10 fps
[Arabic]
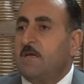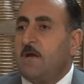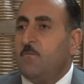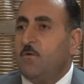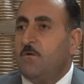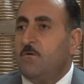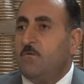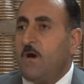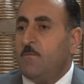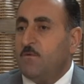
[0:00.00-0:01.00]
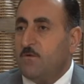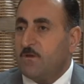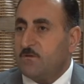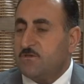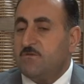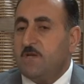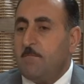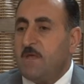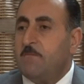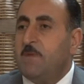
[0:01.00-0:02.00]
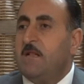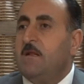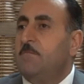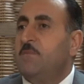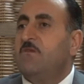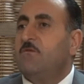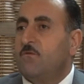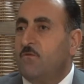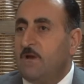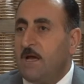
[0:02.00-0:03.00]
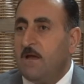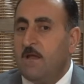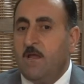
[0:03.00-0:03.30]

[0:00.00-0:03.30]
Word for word: رابويو وعامو دوثرت سوريا مثبت للبريثو كولا